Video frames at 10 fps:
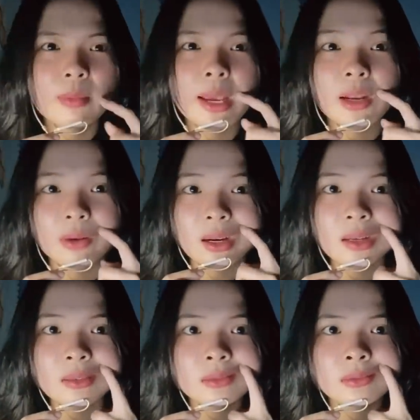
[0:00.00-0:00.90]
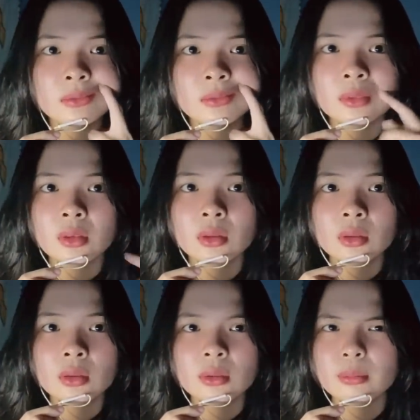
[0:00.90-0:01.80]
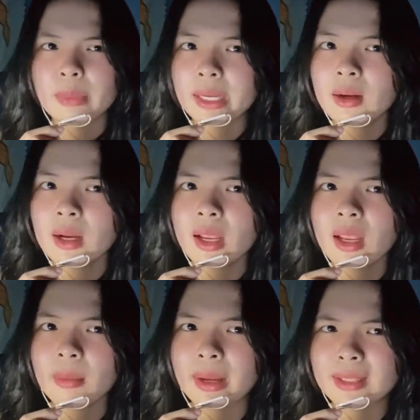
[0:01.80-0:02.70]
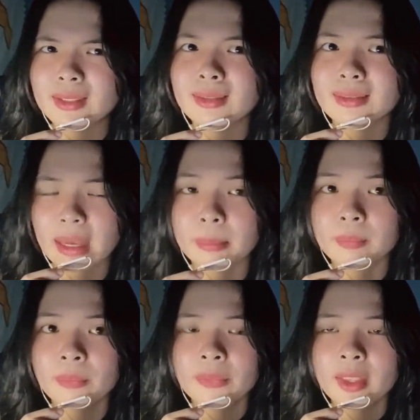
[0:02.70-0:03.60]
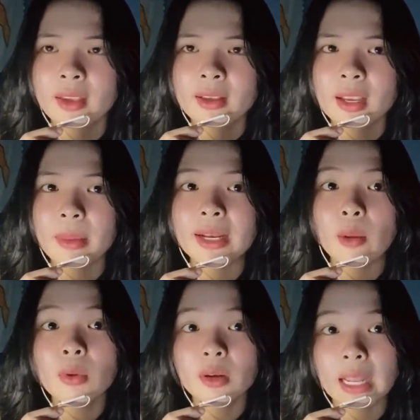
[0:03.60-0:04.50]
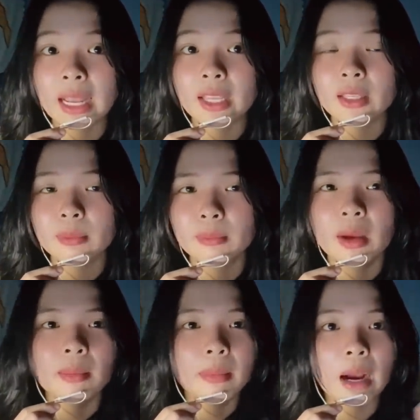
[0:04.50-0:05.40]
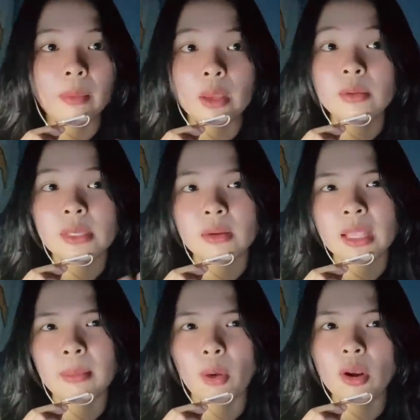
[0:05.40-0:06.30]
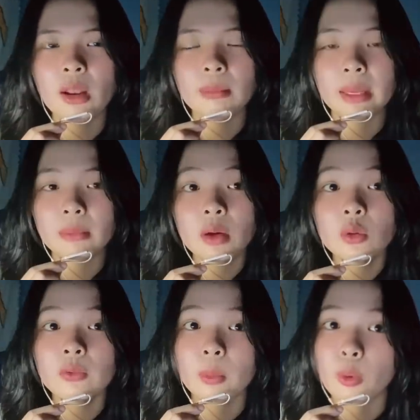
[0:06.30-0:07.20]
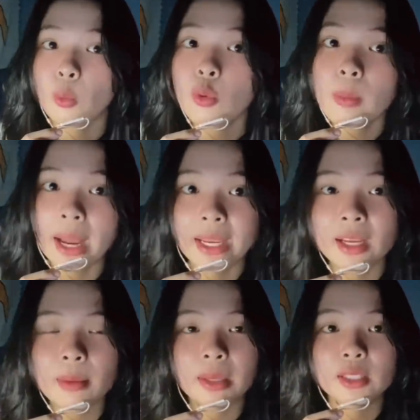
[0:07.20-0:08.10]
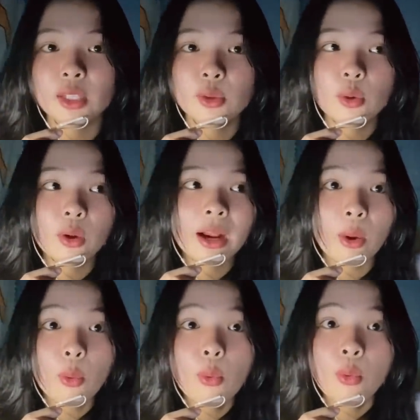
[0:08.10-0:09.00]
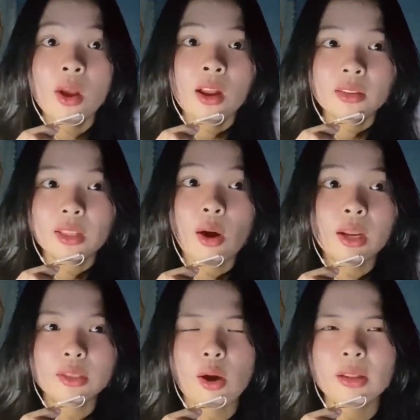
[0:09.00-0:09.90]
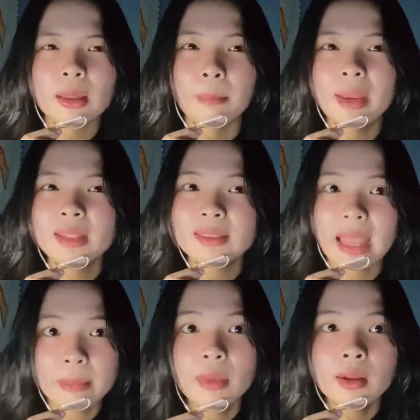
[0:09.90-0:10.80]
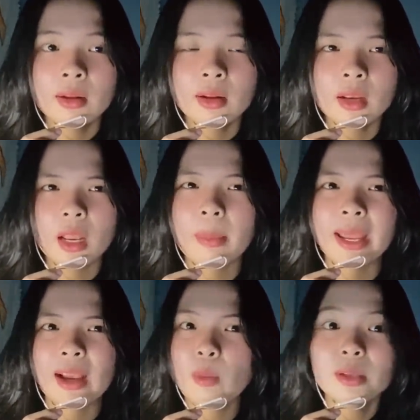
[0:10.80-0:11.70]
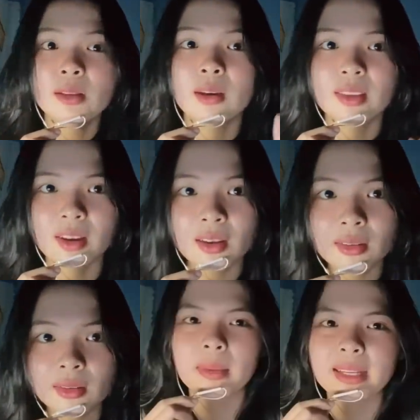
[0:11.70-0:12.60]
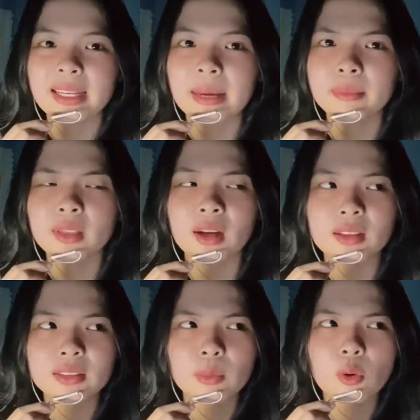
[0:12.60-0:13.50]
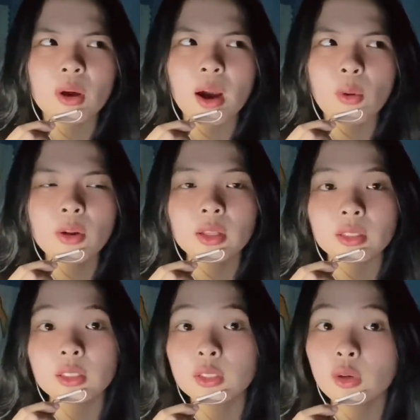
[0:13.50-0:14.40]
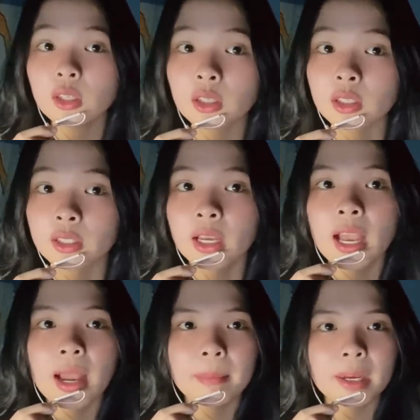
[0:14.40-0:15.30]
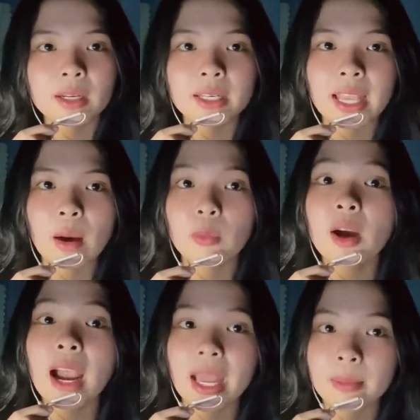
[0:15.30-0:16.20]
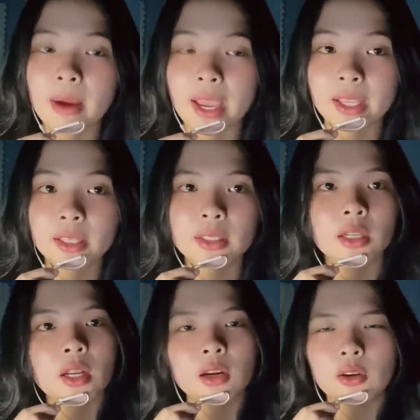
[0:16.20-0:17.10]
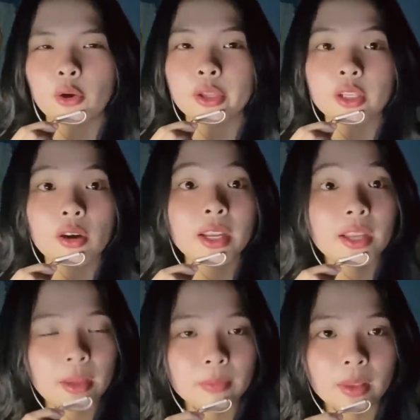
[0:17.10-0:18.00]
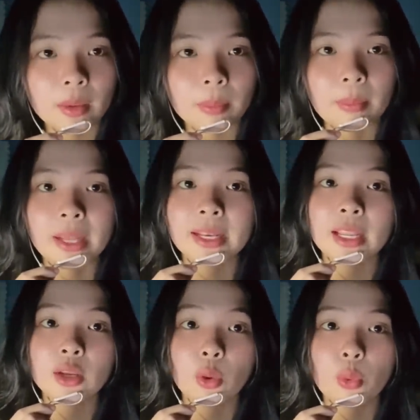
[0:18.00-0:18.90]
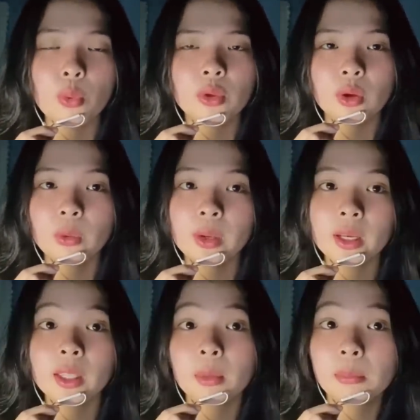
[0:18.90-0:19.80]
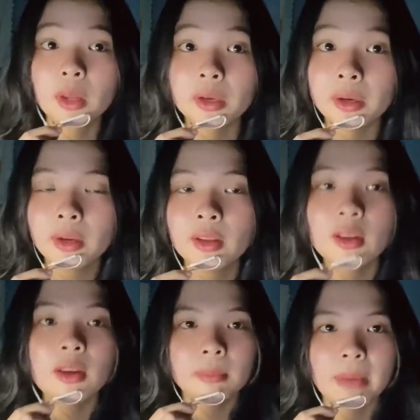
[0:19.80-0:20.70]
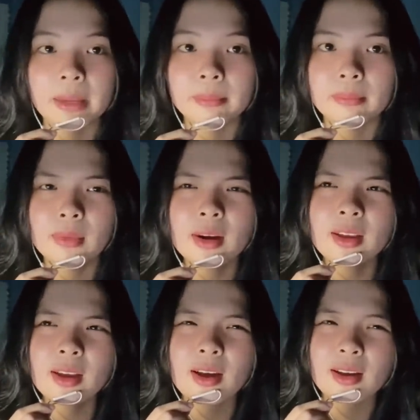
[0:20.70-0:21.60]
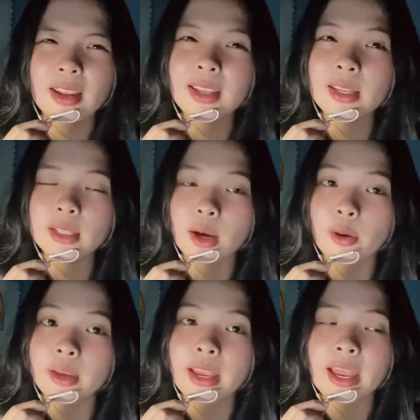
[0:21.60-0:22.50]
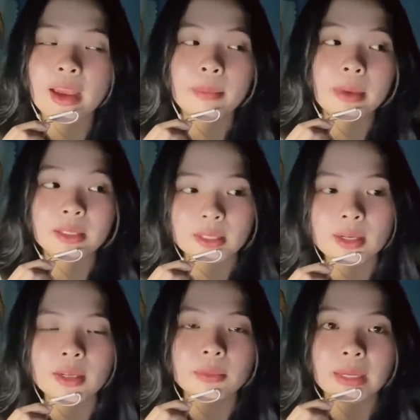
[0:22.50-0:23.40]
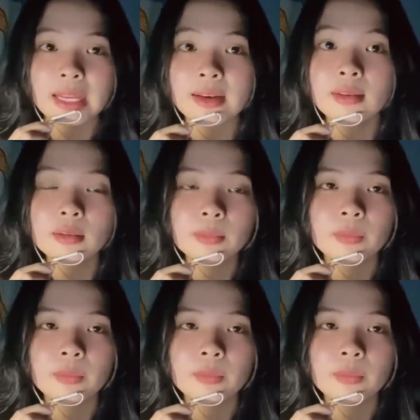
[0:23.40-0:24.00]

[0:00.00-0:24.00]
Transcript: đứa bé nào hết bạn cứ nghĩ là bạn nhìn nhầm cái bạn đóng cửa lại mà không hiểu sao nha mỗi lần bạn bước vô phòng ngủ của bạn á bạn nhìn vô con gấu to là to tầm mét tám á là bạn không có sợ gì hết bạn cảm nhận trong con gấu đó hình như có người mà người này không có hại bạn rồi có cái đêm nha bạn đang ngủ giữa khuya cái giật mình bạn mới à, lấy cái điện thoại ra bạn chơi bạn đang lướt